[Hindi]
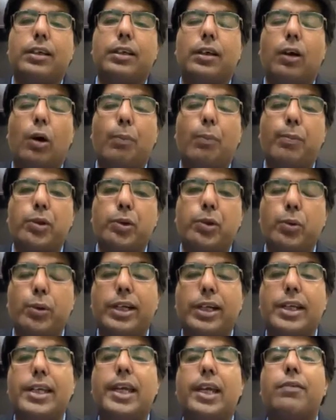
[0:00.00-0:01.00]

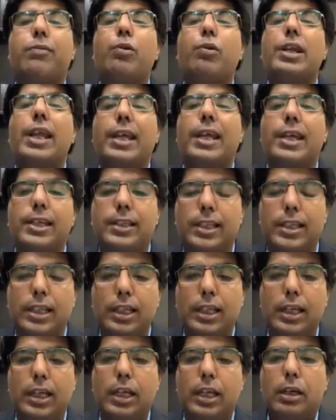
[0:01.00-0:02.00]
अपॉर्चुनिटी uh, है वो नहीं थी
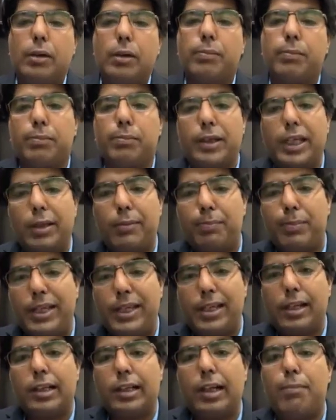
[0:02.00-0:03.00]

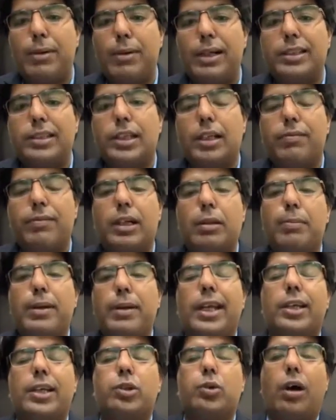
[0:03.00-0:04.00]
बींग गवर्नमेंट सर्वेंट
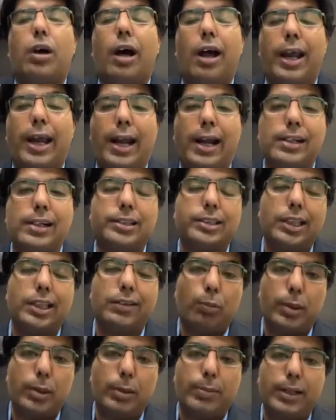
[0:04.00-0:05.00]
मेरे जो हैंड्स थे
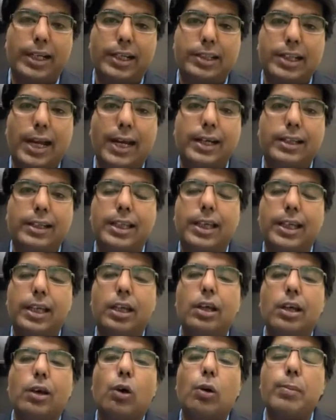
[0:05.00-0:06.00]
वो भी बड़े टाइट थे
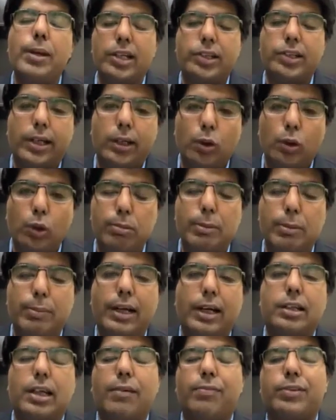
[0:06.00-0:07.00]
और मेरा शेड्यूल भी
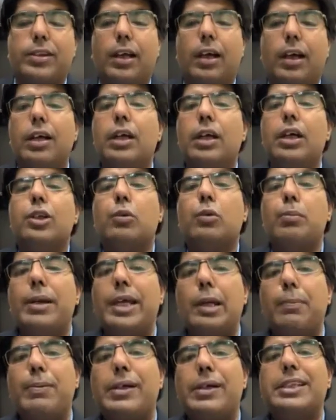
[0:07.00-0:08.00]
बड़ा टफ था तो
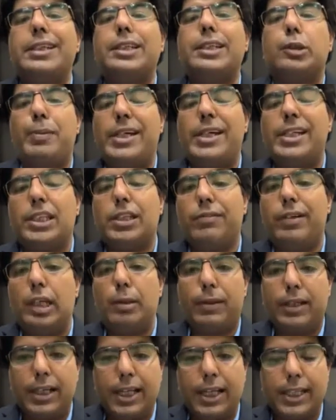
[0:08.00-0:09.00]
मेरे पास ये स्पेस
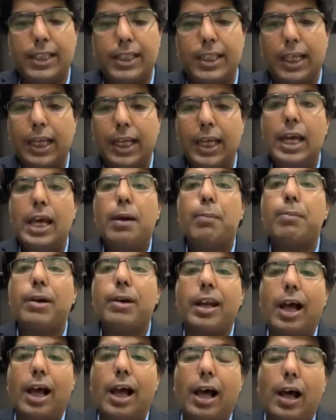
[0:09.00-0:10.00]
अवेलेबल नहीं थी
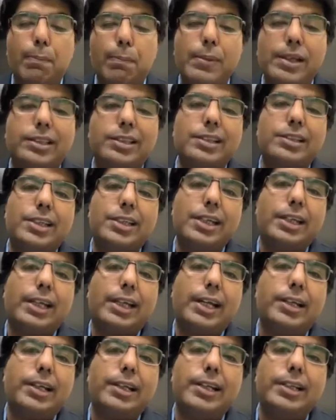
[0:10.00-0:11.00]
मगर आप में से जिन
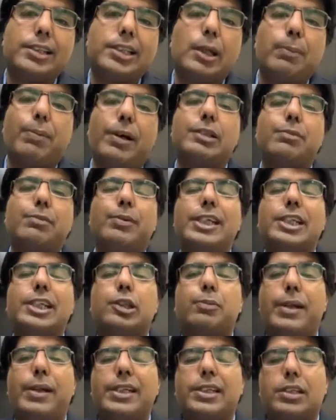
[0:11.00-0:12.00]
कैंडिडेट्स के पास भी ये
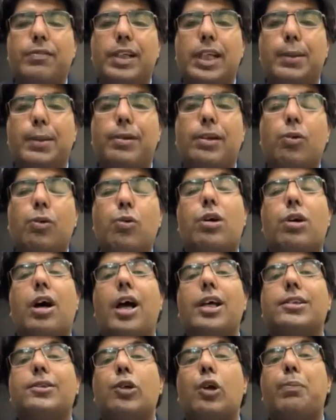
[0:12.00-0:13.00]
स्पेस अवेलेबल हो
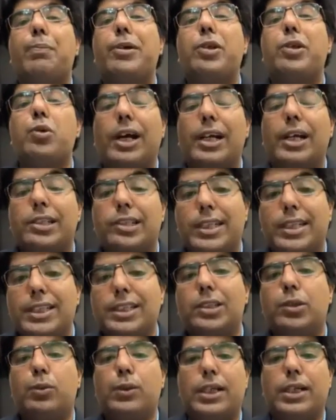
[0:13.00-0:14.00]
खास तौर पे जो
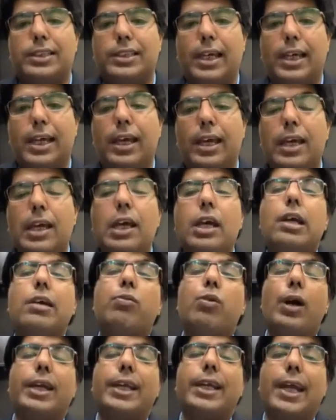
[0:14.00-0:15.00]
अच्छे स्टूडेंट्स हैं
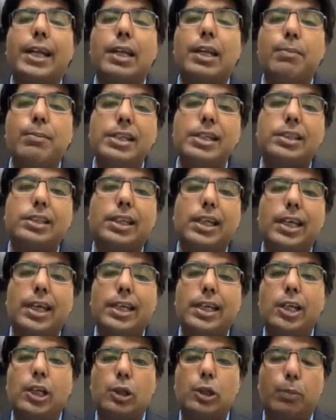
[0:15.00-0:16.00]
वो अकेडमीज
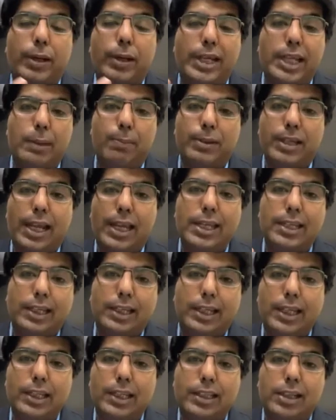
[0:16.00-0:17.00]
के ये जो बनी बनाई
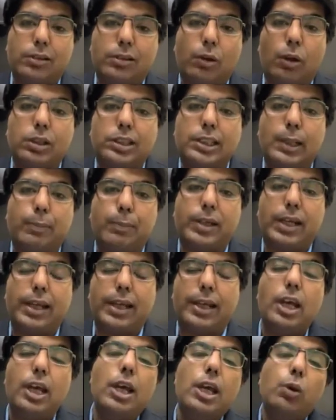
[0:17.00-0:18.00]
खेल का कॉन्सेप्ट
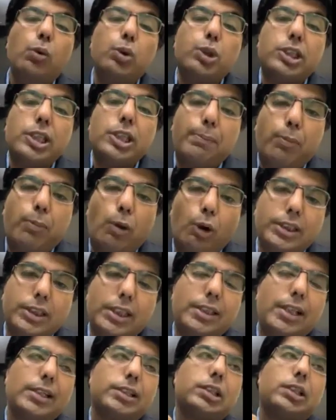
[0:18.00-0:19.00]
है उससे बहुत
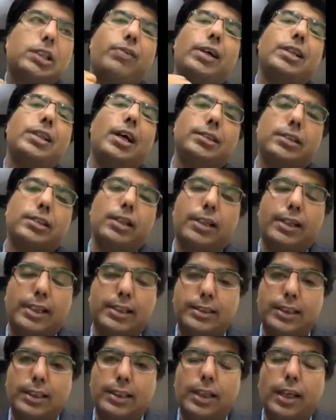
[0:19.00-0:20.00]
ज्यादा इस्तेफादा हासिल कर
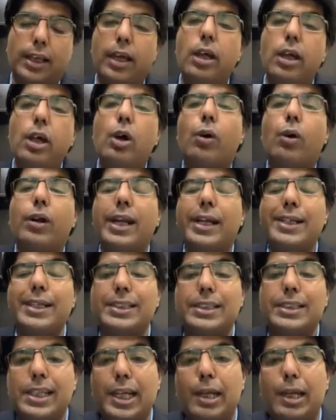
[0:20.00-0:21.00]
सकते हैं और एट
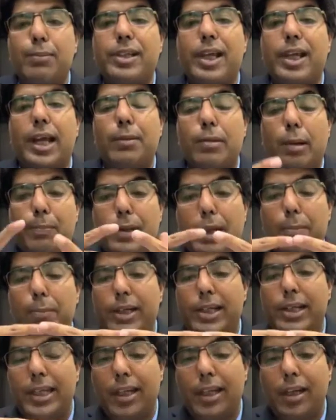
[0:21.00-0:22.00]
द सेम टाइम अपने
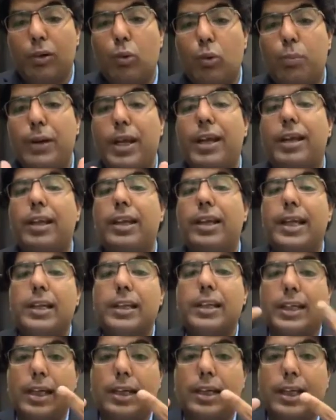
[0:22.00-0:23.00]
मटेरियल को बड़ा
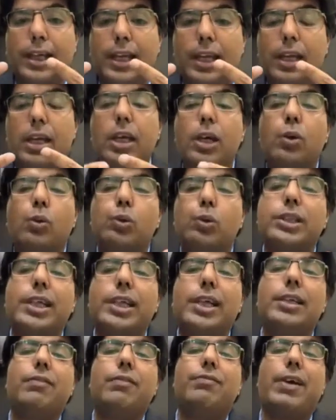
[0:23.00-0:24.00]
रिलेट करके
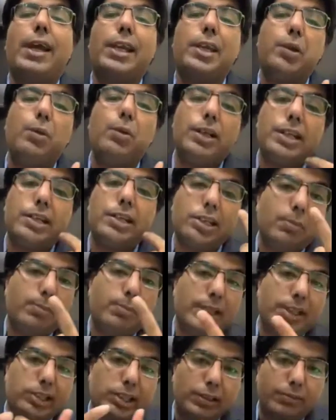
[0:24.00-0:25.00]
उसके अंदर वैल्यू एडिशन
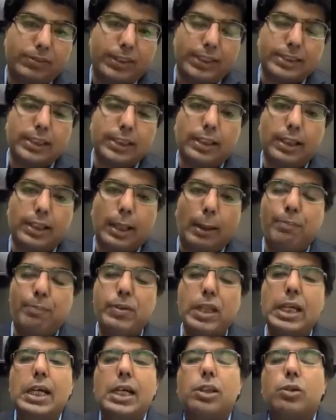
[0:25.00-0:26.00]
भी अचीव कर सकते हैं
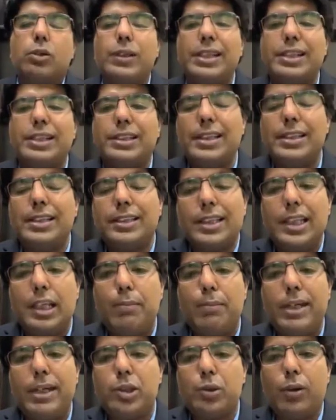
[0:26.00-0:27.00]
तो इस
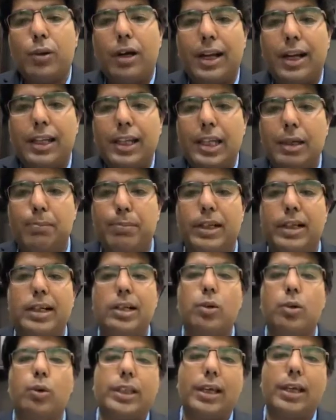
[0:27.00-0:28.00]
सिलसिले में जो अर्ली
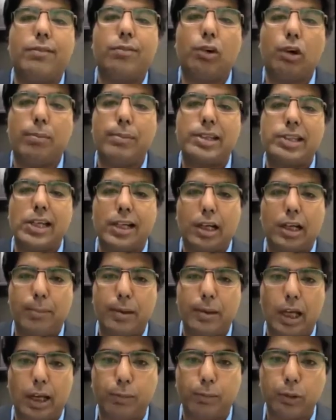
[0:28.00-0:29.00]
बर्ड होता है वो हमेशा
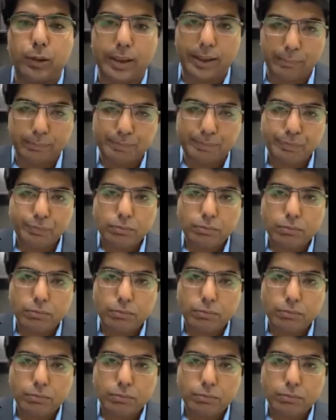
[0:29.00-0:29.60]
कामयाब होता है